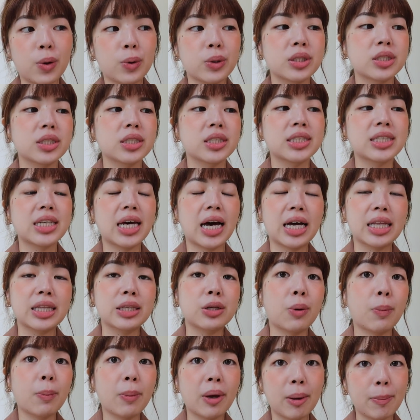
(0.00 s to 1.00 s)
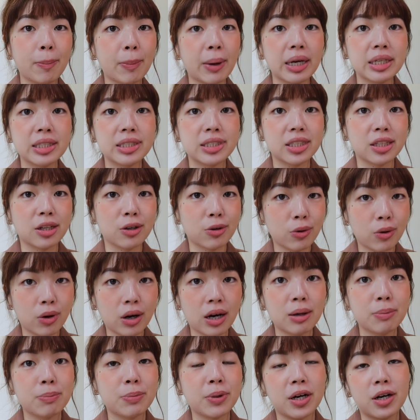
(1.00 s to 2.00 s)
或是擦那种美白精华，
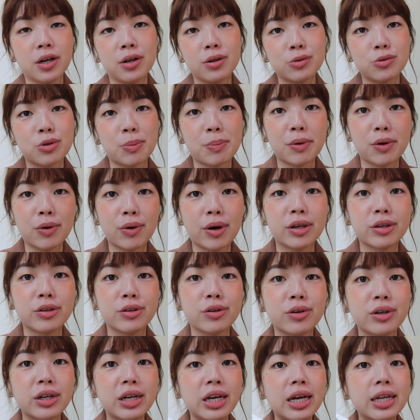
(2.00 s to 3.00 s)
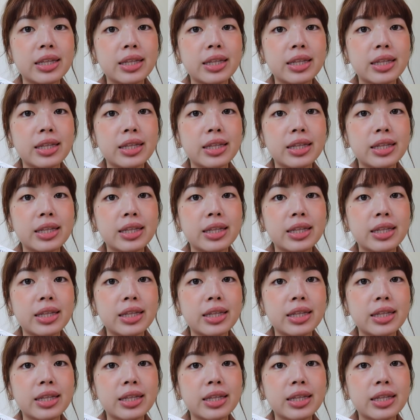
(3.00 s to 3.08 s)
不要随便乱用。